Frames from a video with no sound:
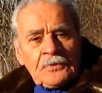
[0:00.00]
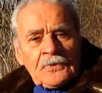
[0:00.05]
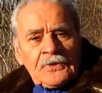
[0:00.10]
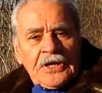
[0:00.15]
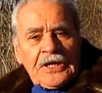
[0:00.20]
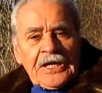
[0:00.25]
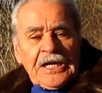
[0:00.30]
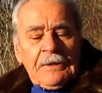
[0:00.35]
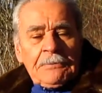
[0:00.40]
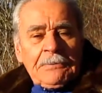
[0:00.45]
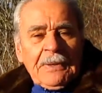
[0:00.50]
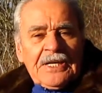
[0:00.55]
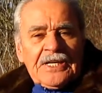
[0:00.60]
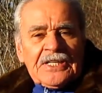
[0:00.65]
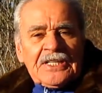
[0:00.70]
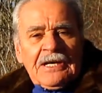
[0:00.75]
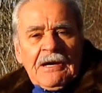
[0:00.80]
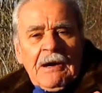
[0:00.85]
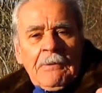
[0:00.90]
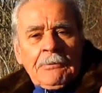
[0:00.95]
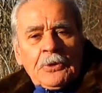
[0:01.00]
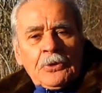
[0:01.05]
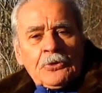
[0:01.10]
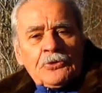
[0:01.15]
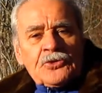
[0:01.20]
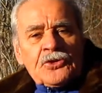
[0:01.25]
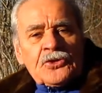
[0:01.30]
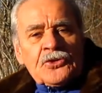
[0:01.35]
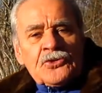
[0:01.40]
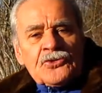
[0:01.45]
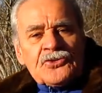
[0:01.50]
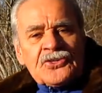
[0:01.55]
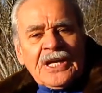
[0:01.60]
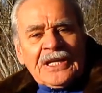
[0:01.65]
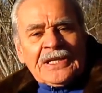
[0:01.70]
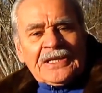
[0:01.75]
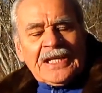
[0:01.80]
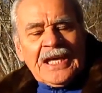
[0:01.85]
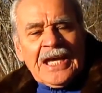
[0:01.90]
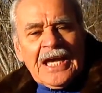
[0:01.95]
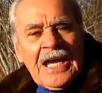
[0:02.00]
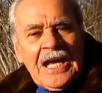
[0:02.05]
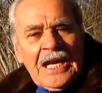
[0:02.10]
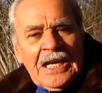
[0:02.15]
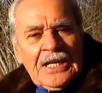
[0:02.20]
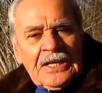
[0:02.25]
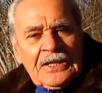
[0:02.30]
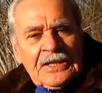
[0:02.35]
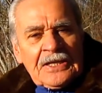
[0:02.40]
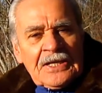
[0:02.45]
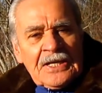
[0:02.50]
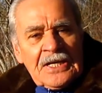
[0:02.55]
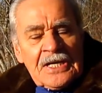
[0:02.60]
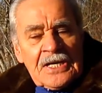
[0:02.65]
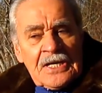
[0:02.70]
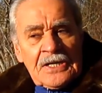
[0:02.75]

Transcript: de que el país estaba produciendo satélites,